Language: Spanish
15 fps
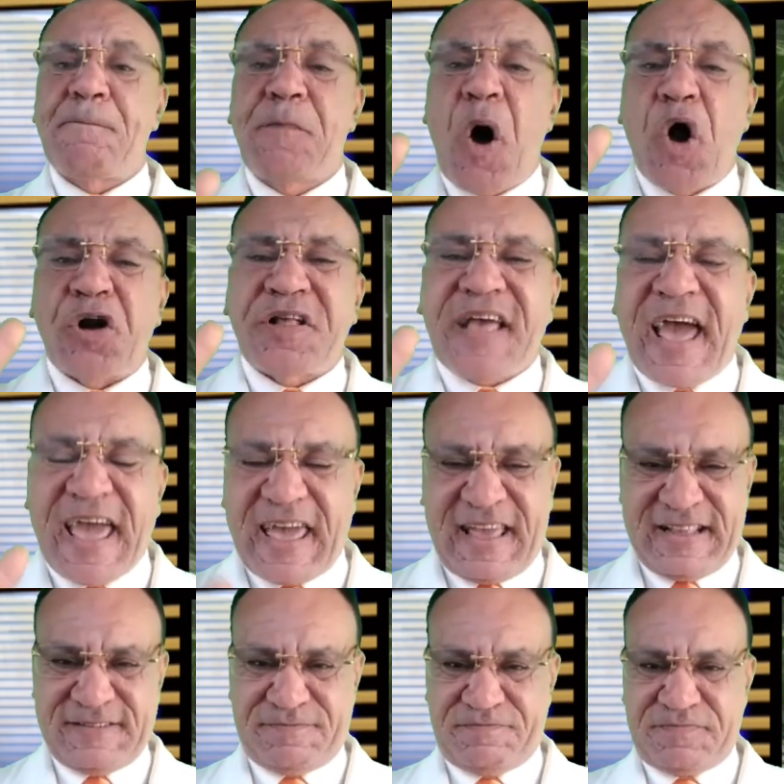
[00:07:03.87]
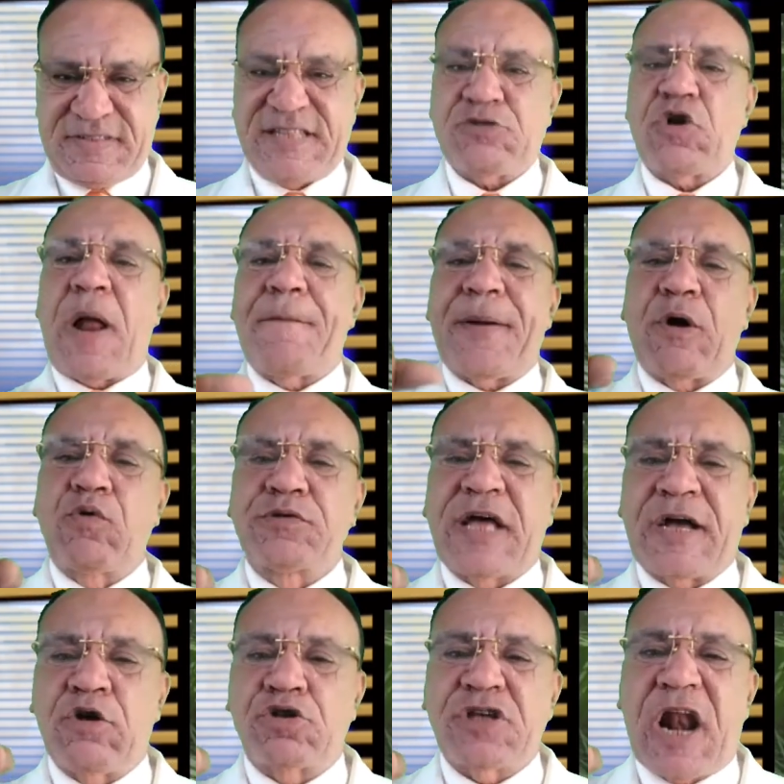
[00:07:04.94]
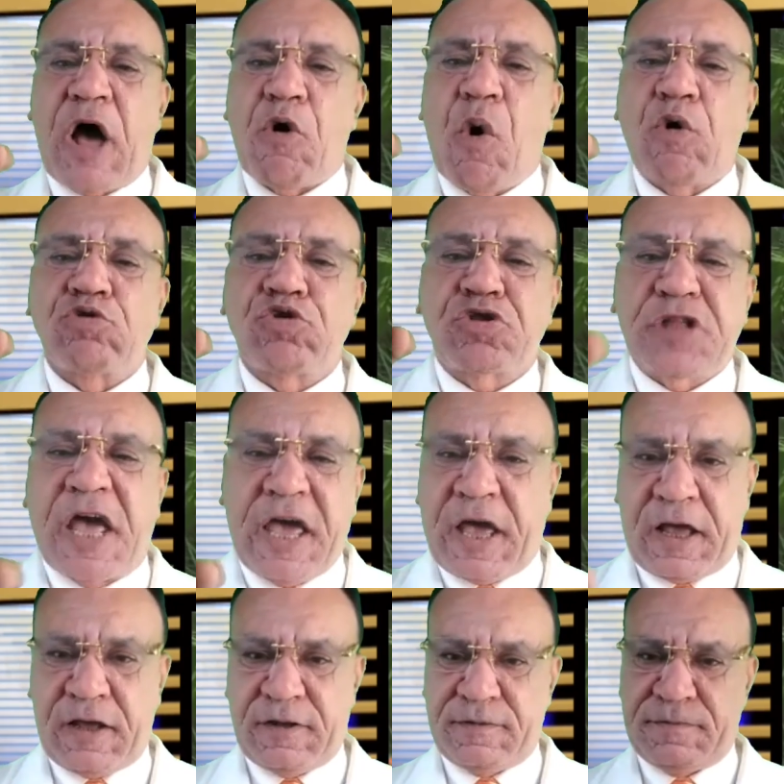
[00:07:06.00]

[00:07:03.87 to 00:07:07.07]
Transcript: ¿Por qué? Es una pregunta que yo se la hago a usted.